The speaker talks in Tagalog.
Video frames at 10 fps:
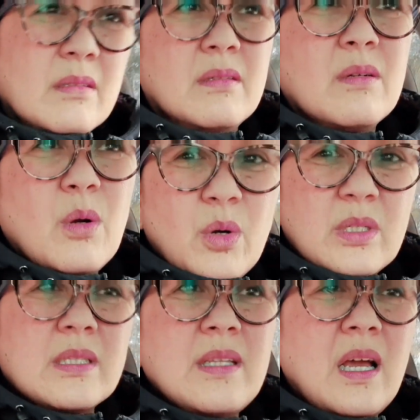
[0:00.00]

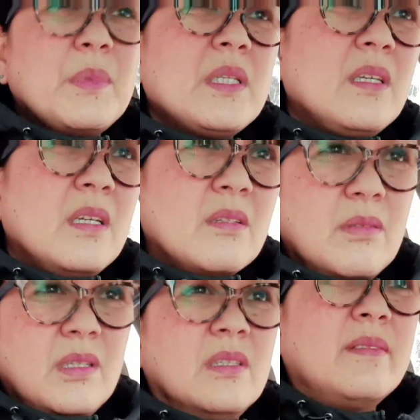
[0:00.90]
coconut namin dito
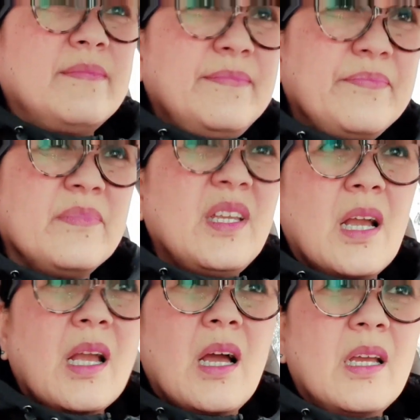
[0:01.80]
eh. hindi
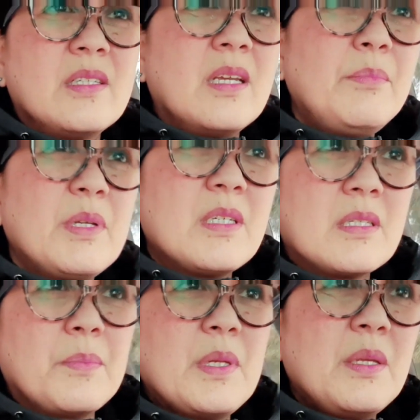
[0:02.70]
kagaya syempre dyan
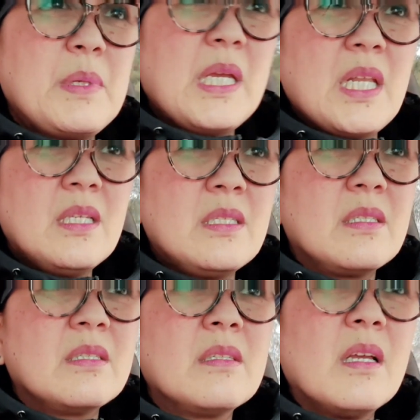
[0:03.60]
sa Pilipinas
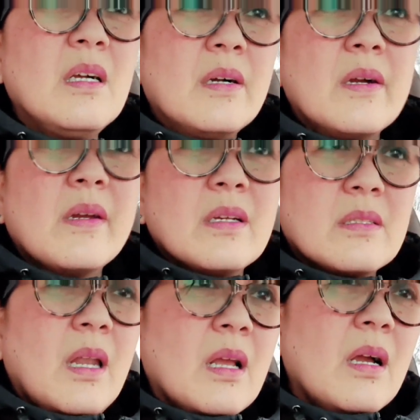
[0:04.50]

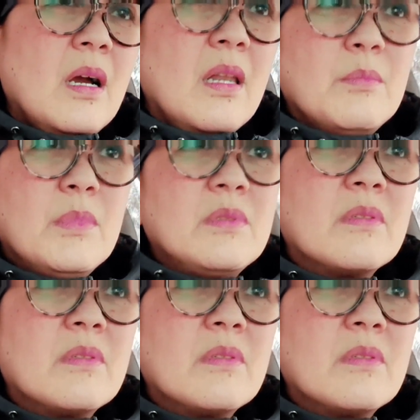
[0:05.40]
talagang alam mo